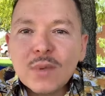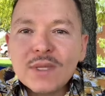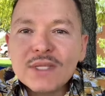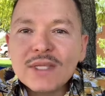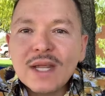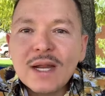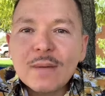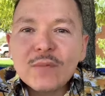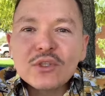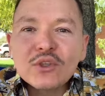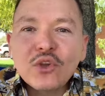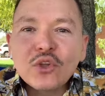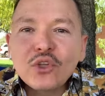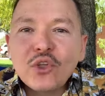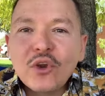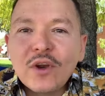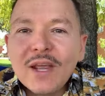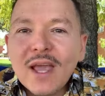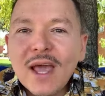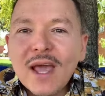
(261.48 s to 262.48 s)
Nomás queremos
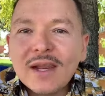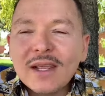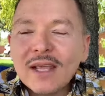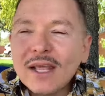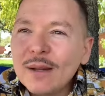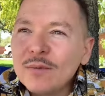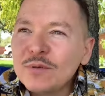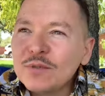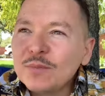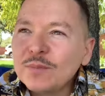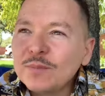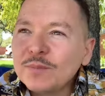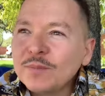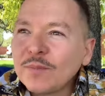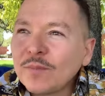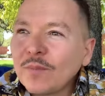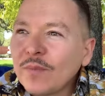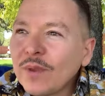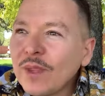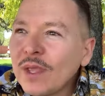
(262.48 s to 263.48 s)
cotorrear, queremos,
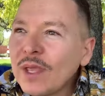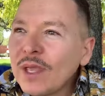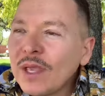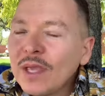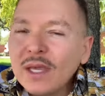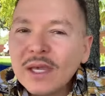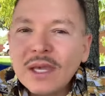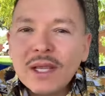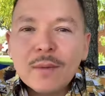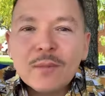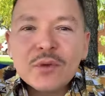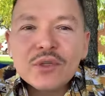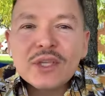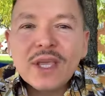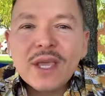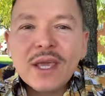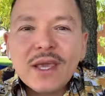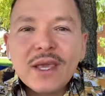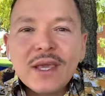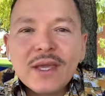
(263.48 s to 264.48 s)

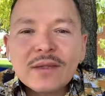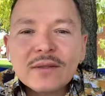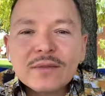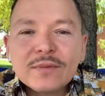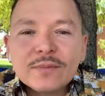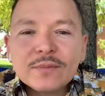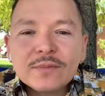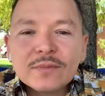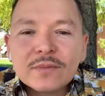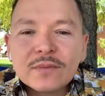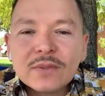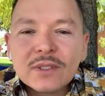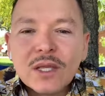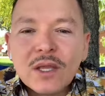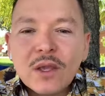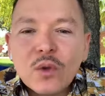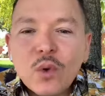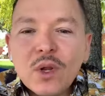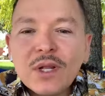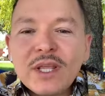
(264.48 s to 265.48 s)
queremos que
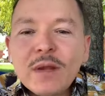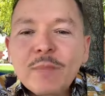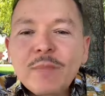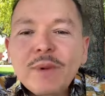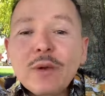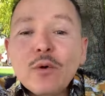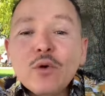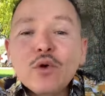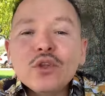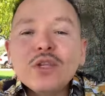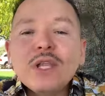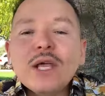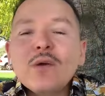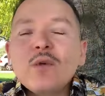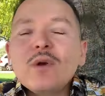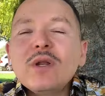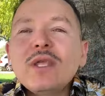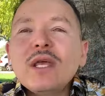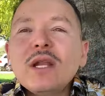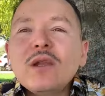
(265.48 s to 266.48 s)
cualquier
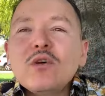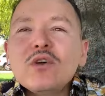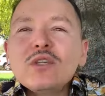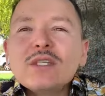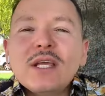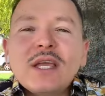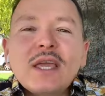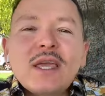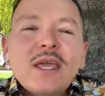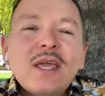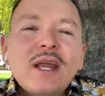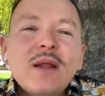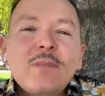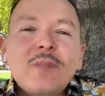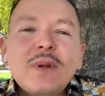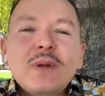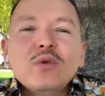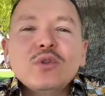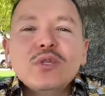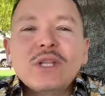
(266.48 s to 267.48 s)
pregunta, cualquier cosa que
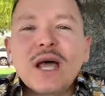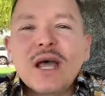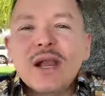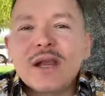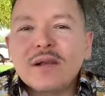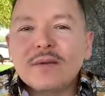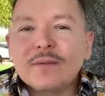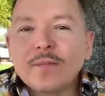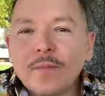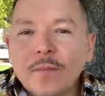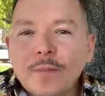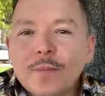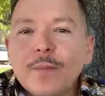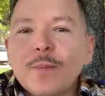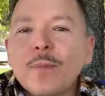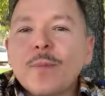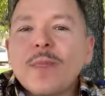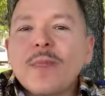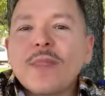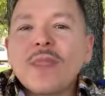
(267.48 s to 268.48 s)
quieran preguntar,
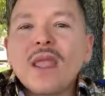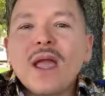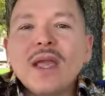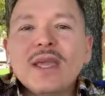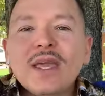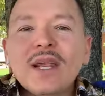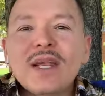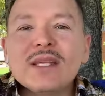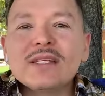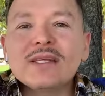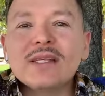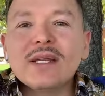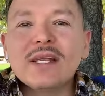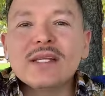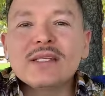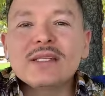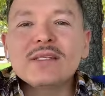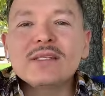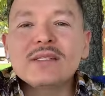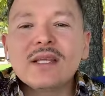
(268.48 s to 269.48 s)
aquí les,
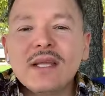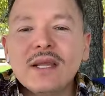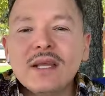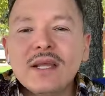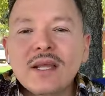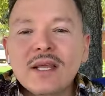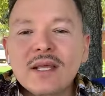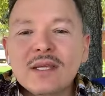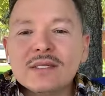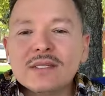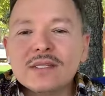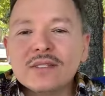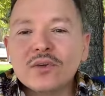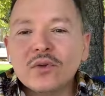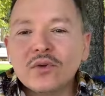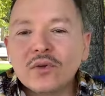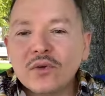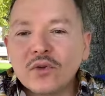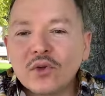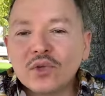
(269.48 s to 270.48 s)
les, este,
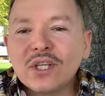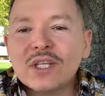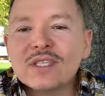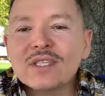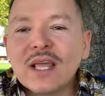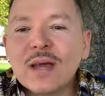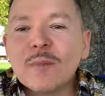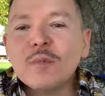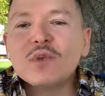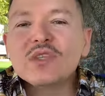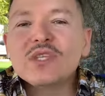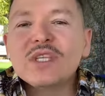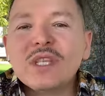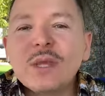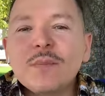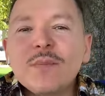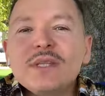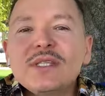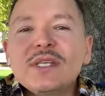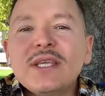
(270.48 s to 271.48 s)
les contestamos
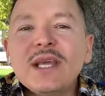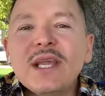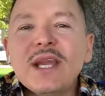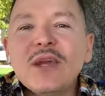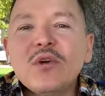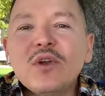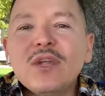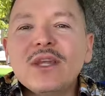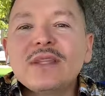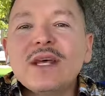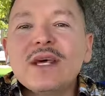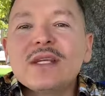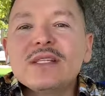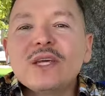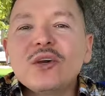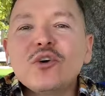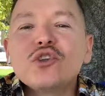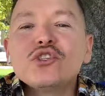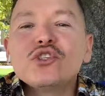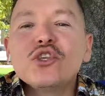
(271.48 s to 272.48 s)
y también si quieren
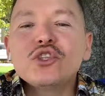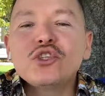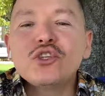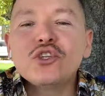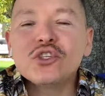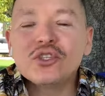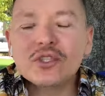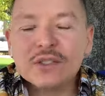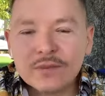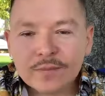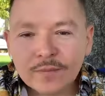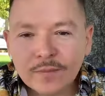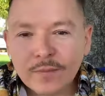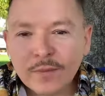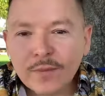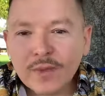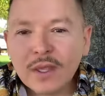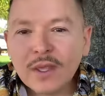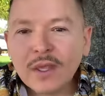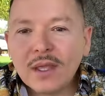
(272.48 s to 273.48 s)
conectarse con nosotros,
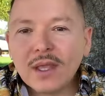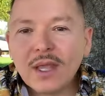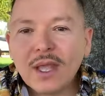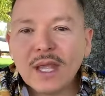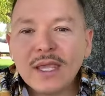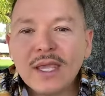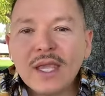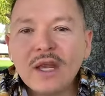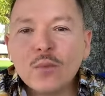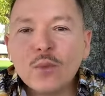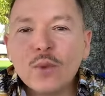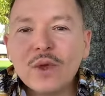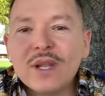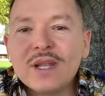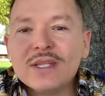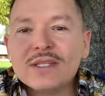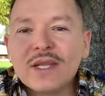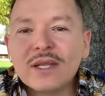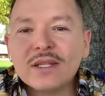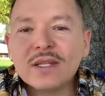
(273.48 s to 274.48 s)
aquí lo
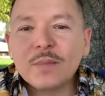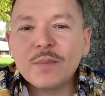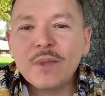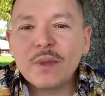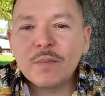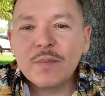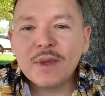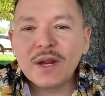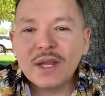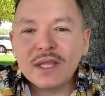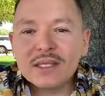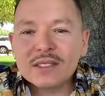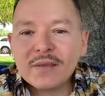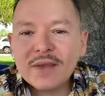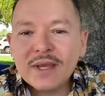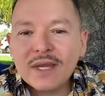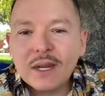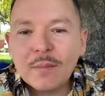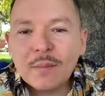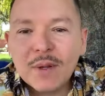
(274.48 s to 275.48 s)
pueden hacer también para que
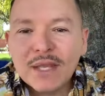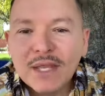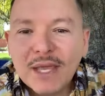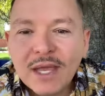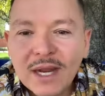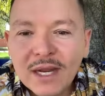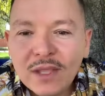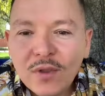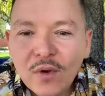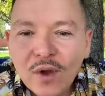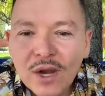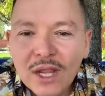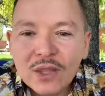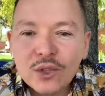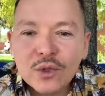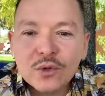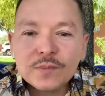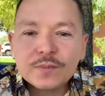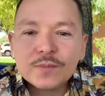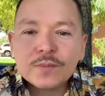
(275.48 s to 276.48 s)
se vengan a platicar aquí un
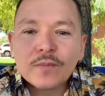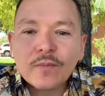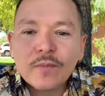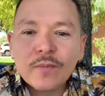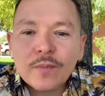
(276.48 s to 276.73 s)
rato.